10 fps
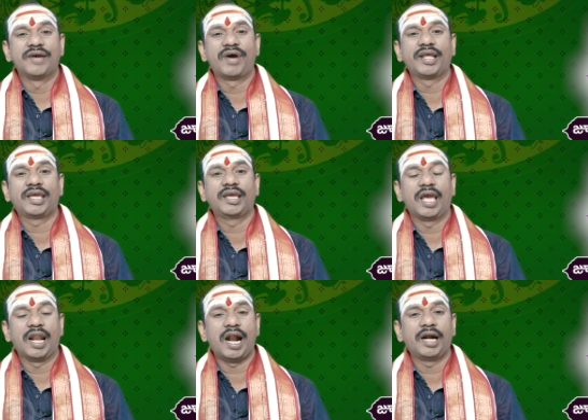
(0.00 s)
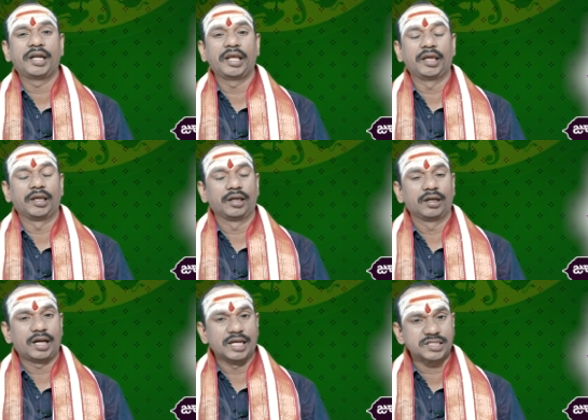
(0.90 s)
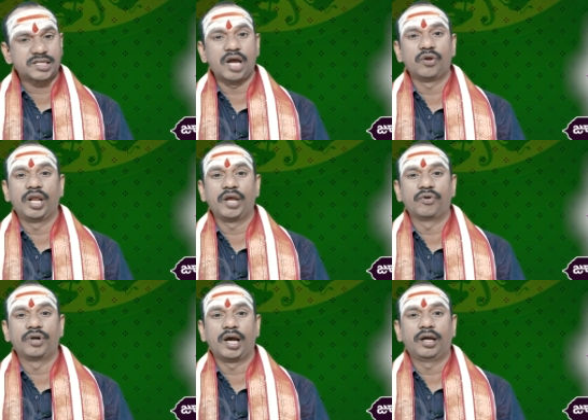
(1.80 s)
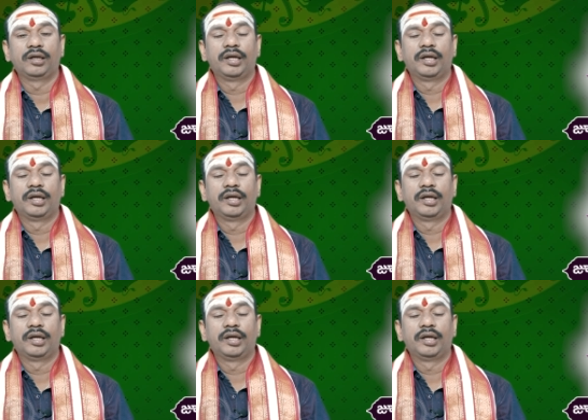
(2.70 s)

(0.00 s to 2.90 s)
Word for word: ఎవరికి ఎలాంటి కష్టాలు లేకుండా